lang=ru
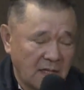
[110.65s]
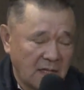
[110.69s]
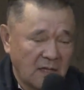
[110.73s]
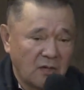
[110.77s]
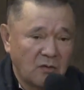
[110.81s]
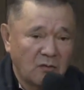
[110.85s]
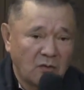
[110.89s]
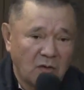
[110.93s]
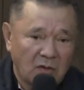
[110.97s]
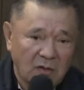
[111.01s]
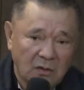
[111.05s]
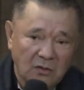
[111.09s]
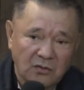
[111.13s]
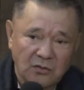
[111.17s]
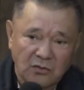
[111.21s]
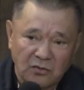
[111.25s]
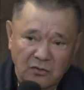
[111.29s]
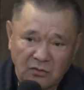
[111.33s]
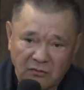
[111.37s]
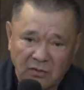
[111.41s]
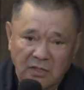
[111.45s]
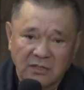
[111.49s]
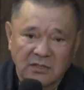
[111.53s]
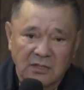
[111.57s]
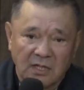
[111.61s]
Я его
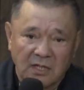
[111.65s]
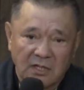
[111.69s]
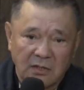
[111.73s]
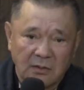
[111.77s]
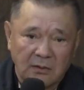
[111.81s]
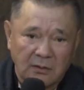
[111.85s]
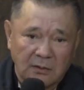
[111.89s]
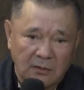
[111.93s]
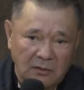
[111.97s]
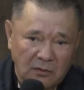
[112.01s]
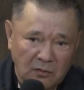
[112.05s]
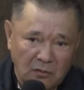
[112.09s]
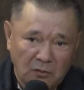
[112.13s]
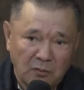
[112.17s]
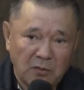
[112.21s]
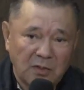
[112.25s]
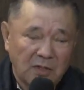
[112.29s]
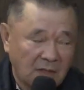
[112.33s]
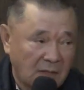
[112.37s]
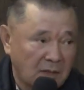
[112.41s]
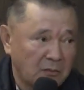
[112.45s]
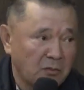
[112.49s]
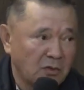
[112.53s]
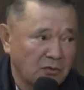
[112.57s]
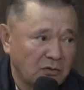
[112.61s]
очень уважаю, он у
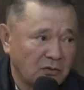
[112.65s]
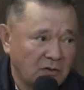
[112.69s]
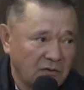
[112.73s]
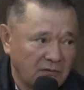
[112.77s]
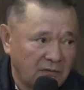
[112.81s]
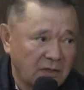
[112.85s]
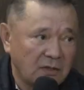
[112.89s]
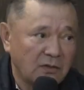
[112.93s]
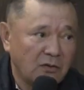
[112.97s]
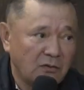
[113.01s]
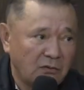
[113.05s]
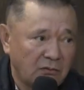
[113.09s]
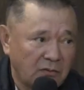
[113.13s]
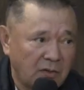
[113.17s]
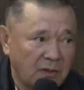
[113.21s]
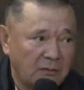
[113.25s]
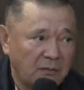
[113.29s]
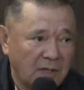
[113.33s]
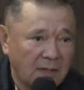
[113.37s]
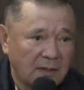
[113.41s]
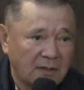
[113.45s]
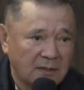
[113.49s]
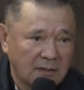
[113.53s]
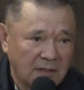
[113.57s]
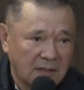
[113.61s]
меня работал в одно
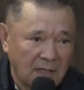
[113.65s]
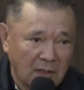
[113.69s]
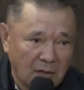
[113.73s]
время.